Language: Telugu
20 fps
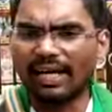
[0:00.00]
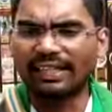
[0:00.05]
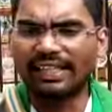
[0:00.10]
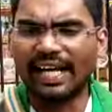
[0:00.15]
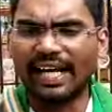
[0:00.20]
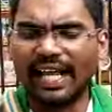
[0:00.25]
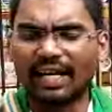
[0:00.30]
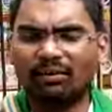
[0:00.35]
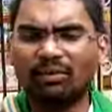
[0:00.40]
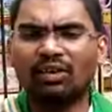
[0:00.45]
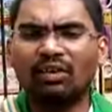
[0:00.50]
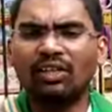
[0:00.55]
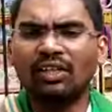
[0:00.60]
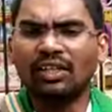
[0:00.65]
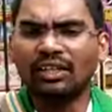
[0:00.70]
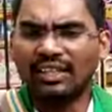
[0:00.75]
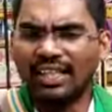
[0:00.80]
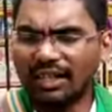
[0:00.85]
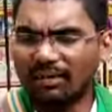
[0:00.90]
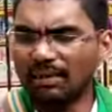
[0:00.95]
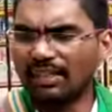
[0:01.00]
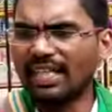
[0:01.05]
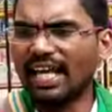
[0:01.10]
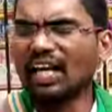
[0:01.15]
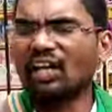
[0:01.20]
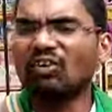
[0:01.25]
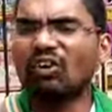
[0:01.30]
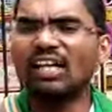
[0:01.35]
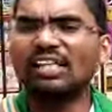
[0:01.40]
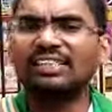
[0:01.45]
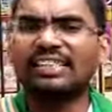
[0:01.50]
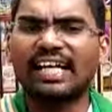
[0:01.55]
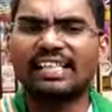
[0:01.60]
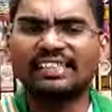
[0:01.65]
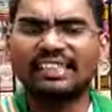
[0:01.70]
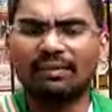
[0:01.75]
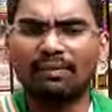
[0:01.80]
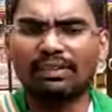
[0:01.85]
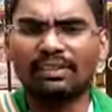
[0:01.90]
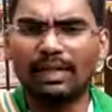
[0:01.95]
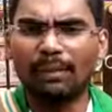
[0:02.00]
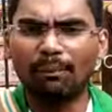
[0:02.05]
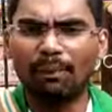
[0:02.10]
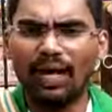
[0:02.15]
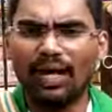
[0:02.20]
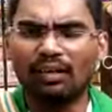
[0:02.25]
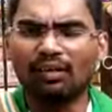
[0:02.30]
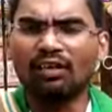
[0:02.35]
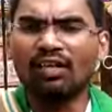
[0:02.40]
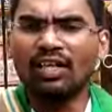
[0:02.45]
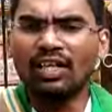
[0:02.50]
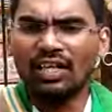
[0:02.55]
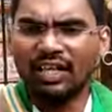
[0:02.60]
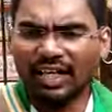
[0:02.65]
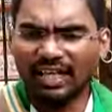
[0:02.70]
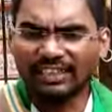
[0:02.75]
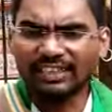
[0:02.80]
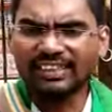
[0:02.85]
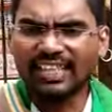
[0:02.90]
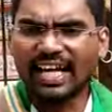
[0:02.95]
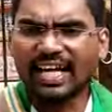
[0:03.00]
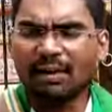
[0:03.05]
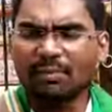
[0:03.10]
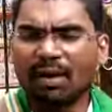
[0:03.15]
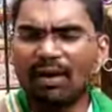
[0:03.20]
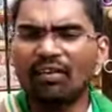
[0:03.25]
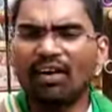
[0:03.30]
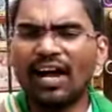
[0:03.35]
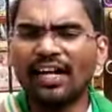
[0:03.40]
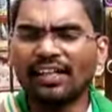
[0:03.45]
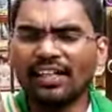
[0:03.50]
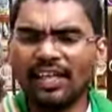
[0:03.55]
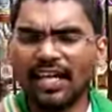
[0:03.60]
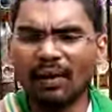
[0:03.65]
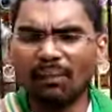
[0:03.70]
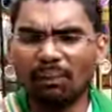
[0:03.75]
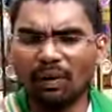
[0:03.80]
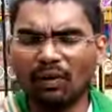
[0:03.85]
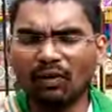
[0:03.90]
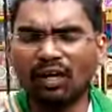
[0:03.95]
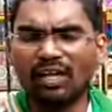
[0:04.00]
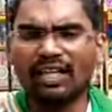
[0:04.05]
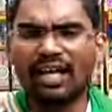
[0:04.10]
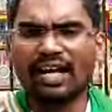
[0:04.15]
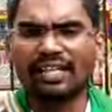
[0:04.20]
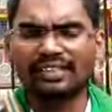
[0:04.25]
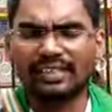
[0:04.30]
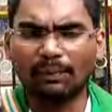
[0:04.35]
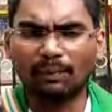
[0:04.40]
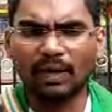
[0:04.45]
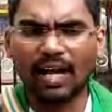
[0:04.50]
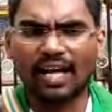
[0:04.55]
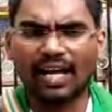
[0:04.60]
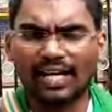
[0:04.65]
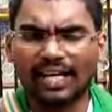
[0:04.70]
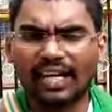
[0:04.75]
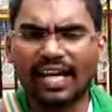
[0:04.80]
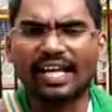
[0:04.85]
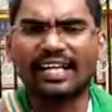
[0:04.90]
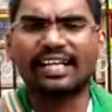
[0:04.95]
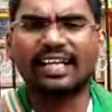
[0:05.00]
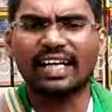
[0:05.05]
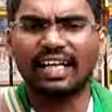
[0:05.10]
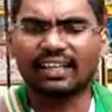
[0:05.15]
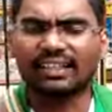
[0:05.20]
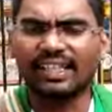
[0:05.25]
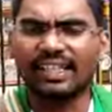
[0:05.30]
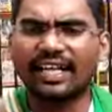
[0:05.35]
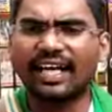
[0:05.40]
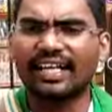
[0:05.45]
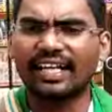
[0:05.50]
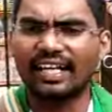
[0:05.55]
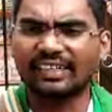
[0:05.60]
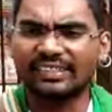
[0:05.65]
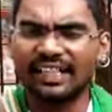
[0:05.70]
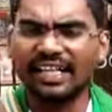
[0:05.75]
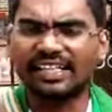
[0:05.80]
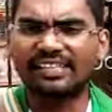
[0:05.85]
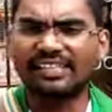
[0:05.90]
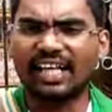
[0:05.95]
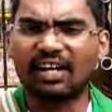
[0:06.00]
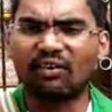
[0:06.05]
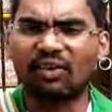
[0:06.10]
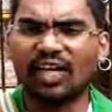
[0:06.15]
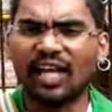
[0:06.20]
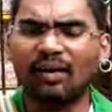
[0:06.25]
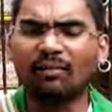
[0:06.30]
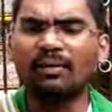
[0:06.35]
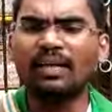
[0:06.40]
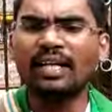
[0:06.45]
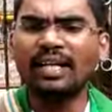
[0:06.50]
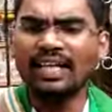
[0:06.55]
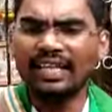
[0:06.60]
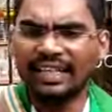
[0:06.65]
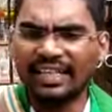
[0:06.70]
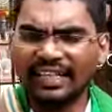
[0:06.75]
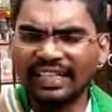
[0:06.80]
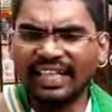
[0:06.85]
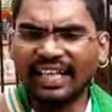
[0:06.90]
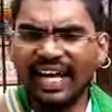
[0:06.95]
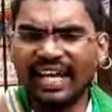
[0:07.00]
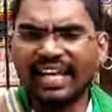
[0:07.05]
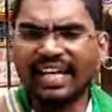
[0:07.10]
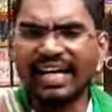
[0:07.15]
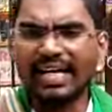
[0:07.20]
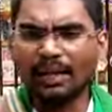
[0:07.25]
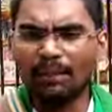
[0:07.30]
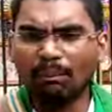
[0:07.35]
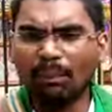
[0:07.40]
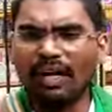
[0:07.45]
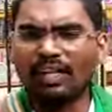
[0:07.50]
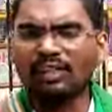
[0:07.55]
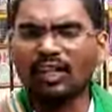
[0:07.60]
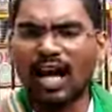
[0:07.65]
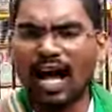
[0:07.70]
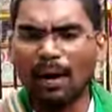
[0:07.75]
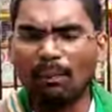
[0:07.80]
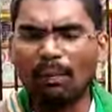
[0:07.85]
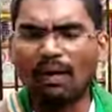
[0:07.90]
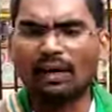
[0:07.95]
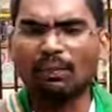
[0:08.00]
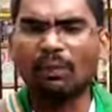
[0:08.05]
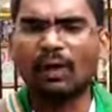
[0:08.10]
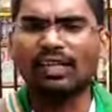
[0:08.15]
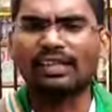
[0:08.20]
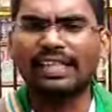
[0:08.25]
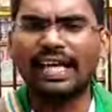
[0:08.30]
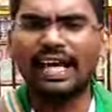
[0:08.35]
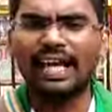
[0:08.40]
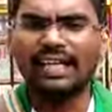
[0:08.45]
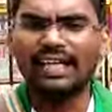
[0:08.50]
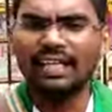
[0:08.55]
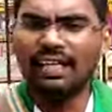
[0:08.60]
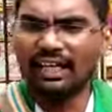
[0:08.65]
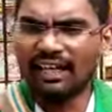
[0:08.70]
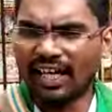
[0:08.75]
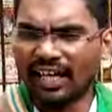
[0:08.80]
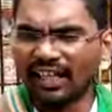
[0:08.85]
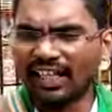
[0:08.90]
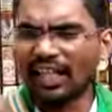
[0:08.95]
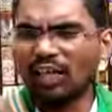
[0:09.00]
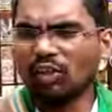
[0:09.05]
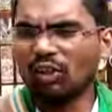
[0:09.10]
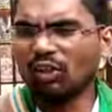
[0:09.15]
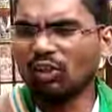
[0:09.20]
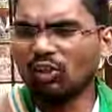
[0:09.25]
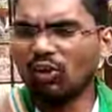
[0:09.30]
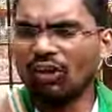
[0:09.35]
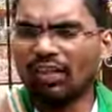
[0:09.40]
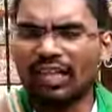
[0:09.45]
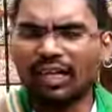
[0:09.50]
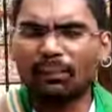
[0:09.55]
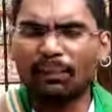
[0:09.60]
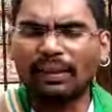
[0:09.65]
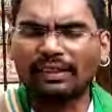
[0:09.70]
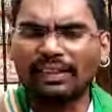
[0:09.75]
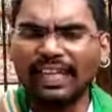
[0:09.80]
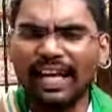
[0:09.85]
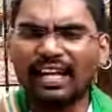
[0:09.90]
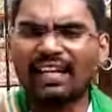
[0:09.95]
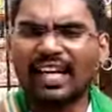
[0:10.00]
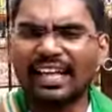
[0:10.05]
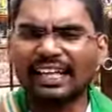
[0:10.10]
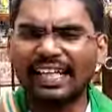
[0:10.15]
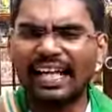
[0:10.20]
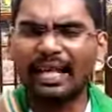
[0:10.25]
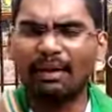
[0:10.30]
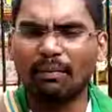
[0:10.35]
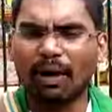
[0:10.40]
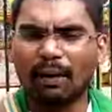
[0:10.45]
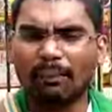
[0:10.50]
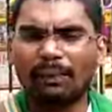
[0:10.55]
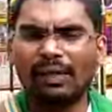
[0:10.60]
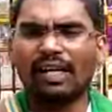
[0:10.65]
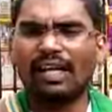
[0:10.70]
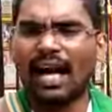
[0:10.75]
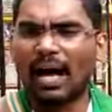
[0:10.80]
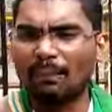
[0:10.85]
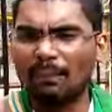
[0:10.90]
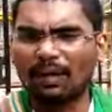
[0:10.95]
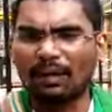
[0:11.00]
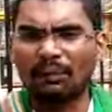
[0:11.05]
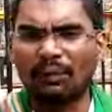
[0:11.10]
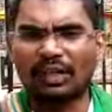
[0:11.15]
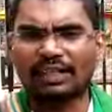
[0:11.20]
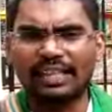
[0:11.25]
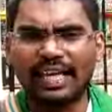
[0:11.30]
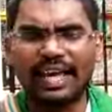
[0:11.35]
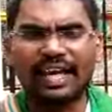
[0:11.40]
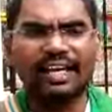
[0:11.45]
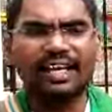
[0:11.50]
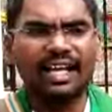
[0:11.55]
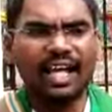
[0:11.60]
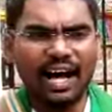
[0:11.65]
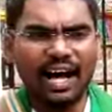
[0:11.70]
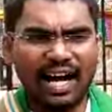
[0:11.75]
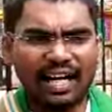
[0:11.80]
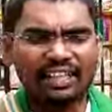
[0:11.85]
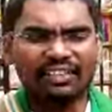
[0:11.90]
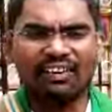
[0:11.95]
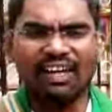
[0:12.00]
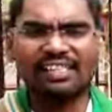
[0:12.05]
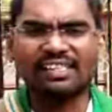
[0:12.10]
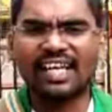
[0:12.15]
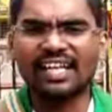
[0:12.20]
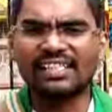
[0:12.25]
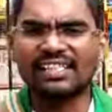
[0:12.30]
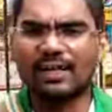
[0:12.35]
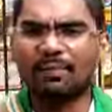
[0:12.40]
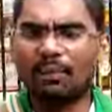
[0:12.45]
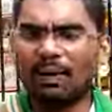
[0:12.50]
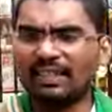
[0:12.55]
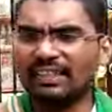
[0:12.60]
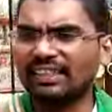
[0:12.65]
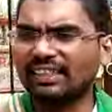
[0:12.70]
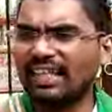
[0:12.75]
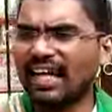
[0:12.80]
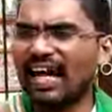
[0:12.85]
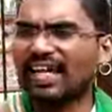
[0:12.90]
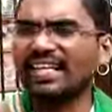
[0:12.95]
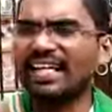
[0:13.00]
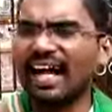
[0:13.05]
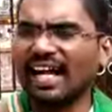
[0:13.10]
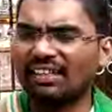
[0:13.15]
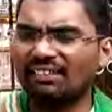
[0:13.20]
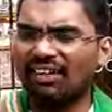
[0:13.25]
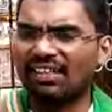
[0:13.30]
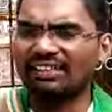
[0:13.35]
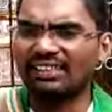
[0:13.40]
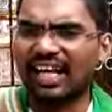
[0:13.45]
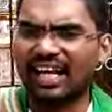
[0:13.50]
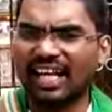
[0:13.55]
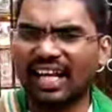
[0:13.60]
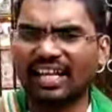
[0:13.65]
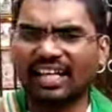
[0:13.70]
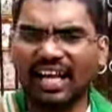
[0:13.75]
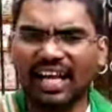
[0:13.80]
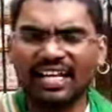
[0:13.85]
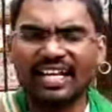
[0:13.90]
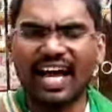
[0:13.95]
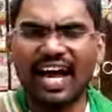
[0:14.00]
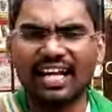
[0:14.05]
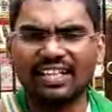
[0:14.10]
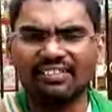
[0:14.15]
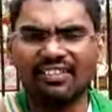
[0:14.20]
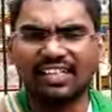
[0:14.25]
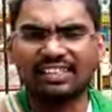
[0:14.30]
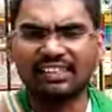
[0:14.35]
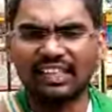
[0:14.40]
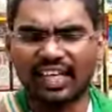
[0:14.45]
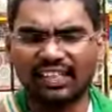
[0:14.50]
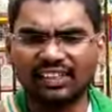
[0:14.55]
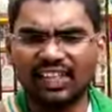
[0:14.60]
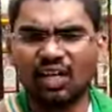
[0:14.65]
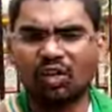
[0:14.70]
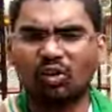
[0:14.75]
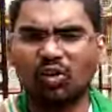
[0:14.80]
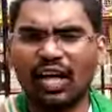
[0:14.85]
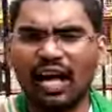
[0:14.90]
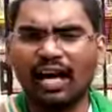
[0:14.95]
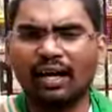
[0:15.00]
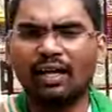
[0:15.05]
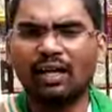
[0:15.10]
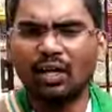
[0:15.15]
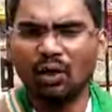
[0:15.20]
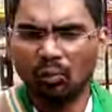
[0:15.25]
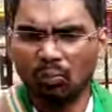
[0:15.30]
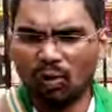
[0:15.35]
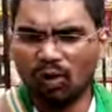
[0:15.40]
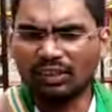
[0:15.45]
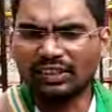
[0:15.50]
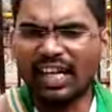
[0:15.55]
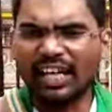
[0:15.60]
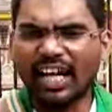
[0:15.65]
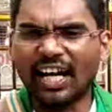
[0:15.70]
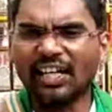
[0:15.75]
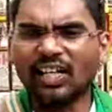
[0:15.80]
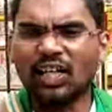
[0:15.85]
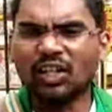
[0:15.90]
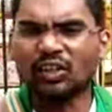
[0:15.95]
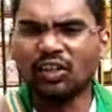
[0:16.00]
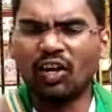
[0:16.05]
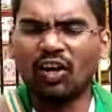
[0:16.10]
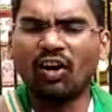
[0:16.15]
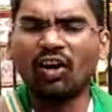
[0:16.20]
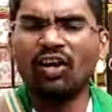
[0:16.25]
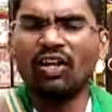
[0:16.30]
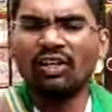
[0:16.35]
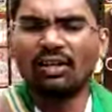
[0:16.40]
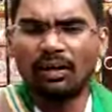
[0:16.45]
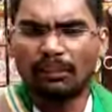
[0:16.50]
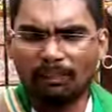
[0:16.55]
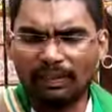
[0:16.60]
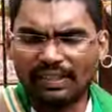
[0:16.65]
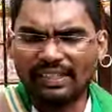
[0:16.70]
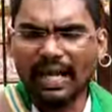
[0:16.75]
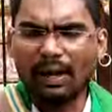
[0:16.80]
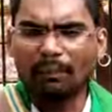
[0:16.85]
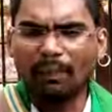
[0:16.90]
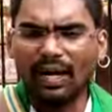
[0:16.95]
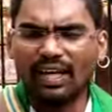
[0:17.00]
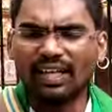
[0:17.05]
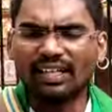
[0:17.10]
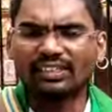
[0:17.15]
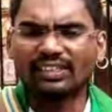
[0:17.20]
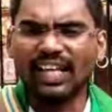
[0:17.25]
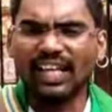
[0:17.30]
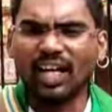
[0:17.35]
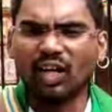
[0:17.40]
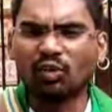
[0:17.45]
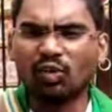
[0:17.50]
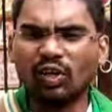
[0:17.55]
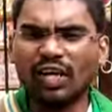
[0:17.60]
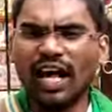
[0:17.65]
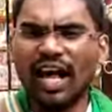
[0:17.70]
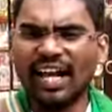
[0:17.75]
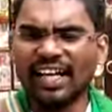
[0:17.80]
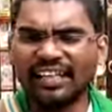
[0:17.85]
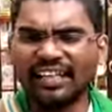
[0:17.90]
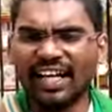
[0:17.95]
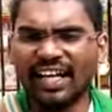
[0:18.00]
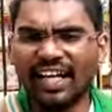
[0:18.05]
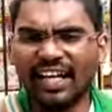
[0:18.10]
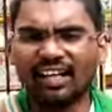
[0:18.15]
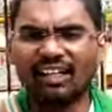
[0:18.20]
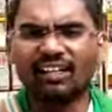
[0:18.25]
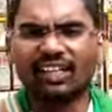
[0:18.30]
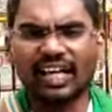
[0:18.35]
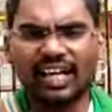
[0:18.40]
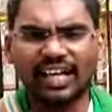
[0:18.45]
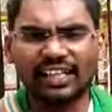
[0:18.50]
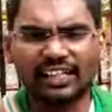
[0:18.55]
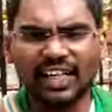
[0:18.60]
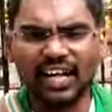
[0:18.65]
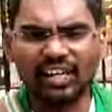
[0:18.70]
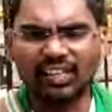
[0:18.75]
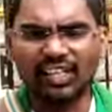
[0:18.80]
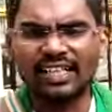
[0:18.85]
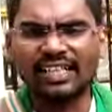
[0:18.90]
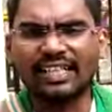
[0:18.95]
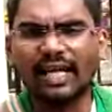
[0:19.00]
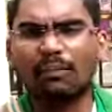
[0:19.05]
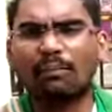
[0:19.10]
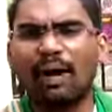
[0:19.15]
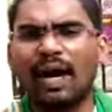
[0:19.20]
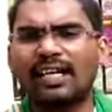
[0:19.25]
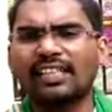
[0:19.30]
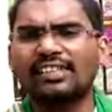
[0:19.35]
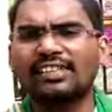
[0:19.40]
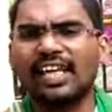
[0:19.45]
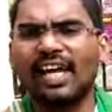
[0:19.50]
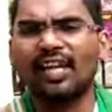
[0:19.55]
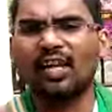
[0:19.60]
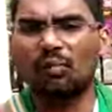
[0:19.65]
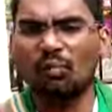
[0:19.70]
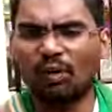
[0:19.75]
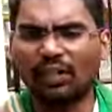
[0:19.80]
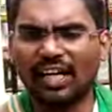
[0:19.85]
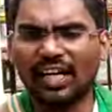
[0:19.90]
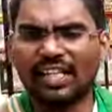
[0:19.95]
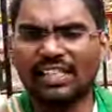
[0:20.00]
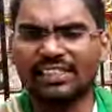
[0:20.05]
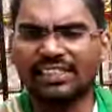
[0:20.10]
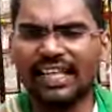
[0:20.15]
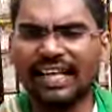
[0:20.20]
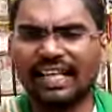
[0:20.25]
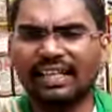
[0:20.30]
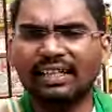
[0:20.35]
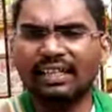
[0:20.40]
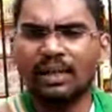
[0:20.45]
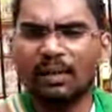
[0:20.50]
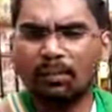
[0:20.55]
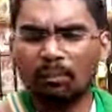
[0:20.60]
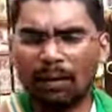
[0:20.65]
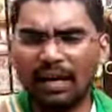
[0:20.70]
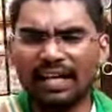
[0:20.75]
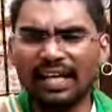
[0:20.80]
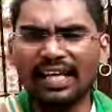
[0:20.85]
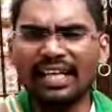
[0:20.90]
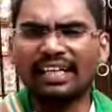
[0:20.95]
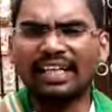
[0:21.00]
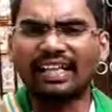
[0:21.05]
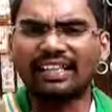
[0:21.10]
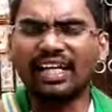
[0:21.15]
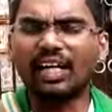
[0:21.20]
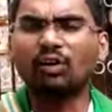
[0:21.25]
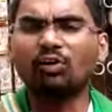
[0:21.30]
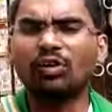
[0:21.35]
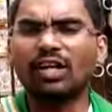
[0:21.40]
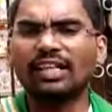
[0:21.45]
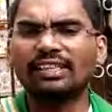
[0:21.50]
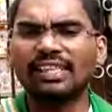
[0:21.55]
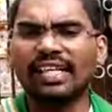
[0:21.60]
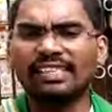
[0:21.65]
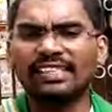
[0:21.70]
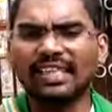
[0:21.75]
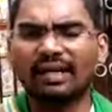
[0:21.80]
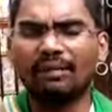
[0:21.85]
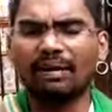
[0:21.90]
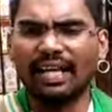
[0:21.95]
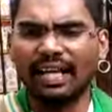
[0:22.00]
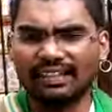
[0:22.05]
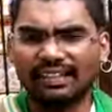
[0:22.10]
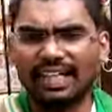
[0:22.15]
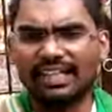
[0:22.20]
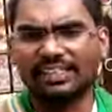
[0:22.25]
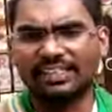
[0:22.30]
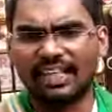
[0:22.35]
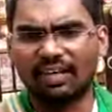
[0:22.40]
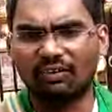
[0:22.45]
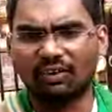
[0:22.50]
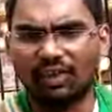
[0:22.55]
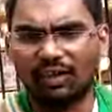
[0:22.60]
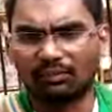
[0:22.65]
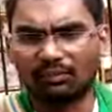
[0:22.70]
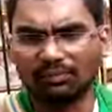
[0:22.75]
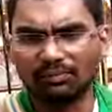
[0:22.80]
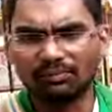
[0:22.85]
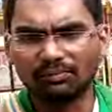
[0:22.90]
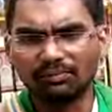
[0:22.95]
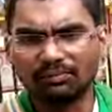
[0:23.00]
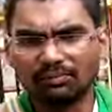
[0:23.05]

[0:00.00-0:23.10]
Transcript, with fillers: మాట్లాడాము దీని మీద ఎంక్వైరీ చేస్తామని చెప్పారు ఖచ్చితంగా మేము ఐటీడీ పీఓలు కానీ సబ్ కలెక్టర్ కానీ కలెక్టర్ కానీ హెచ్చరిస్తా ఉన్నాం ఇది కనుక ఇప్పటితో ఆపకపోతే నకిలీ కుల పత్రాలు నకిలీ మాఫియాలు ఆపకపోతే ఆదివాసీ సంక్షేమ పరిషత్ కానీ ఆదివాసీ సంఘాలు కానీ ఆదివాసీలందరూ కూడా ముక్త కంఠంతో ప్రజాపాలన జరగకుండా ఐటీడీలను కలెక్టర్లు ఇంకా భారీ స్థాయిలో ముట్టడించి మరి కదలకుండా చేస్తామని హెచ్చరిస్తా ఉన్నాం